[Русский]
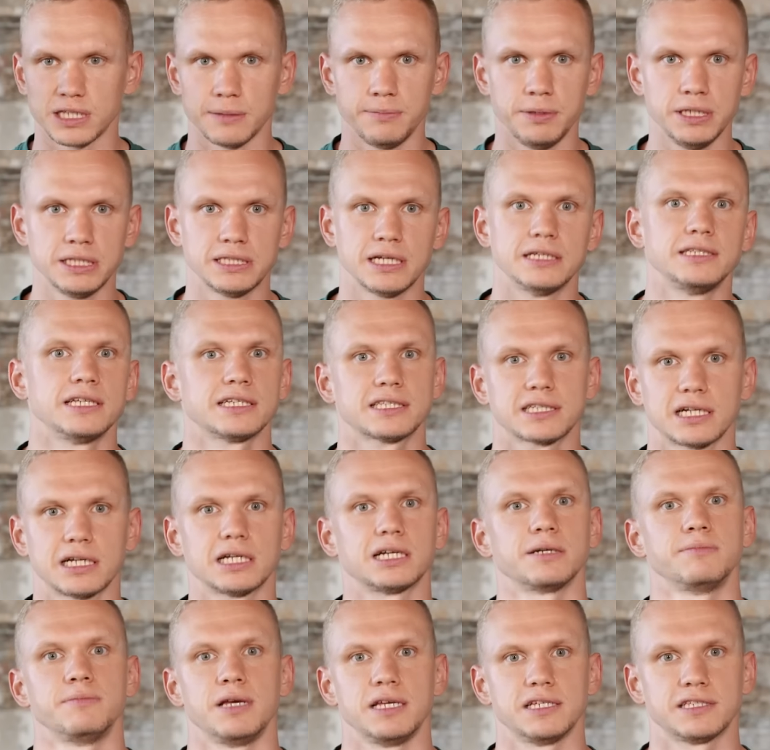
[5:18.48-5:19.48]
забить на
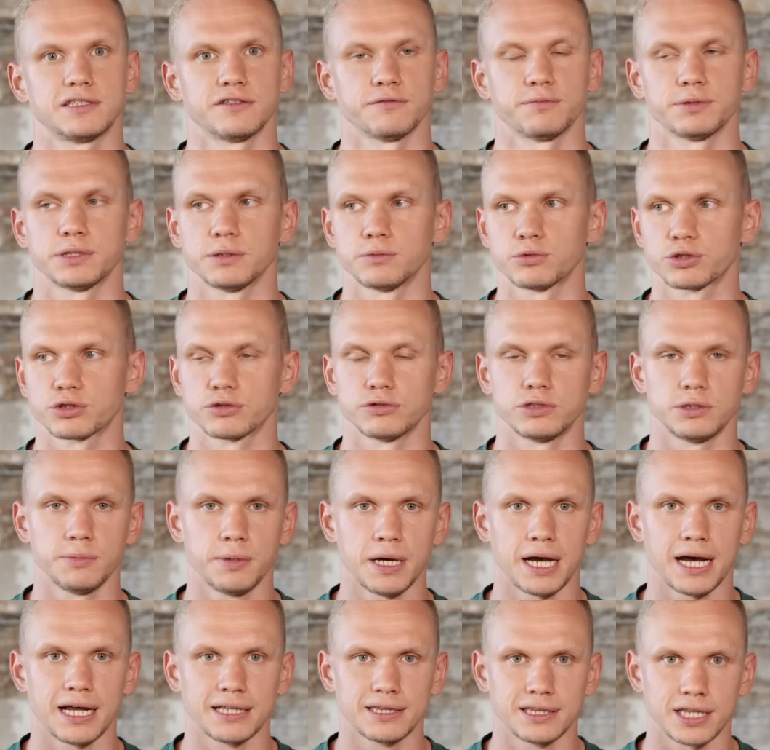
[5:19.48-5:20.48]
несколько месяцев, потому что у
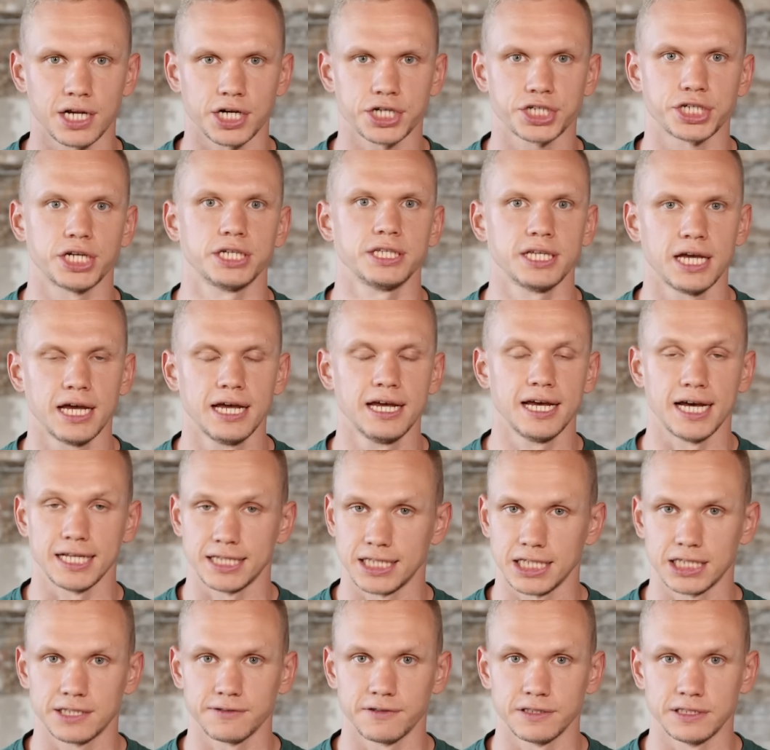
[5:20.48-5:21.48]
тебя отторжение
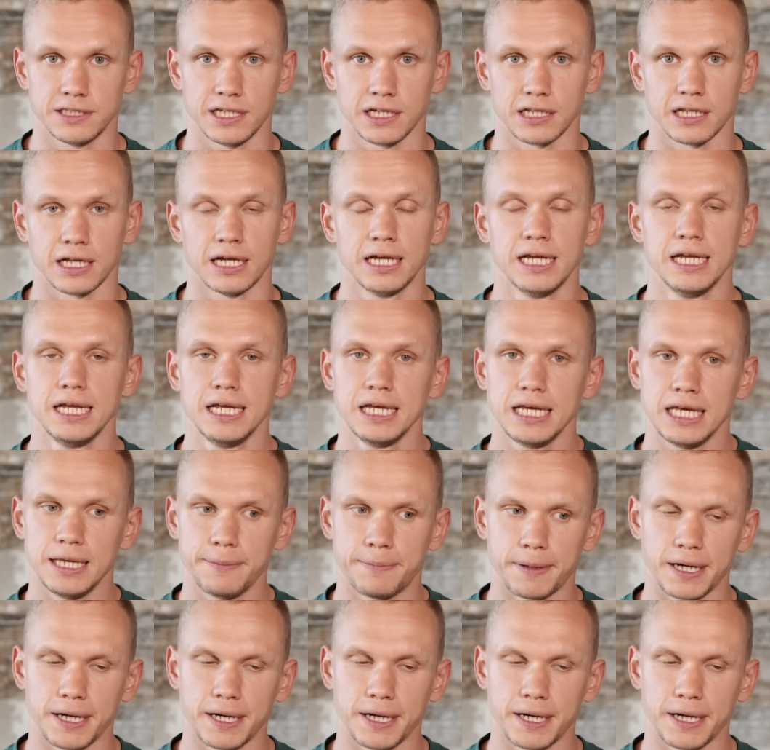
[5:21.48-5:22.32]
от этого дела. И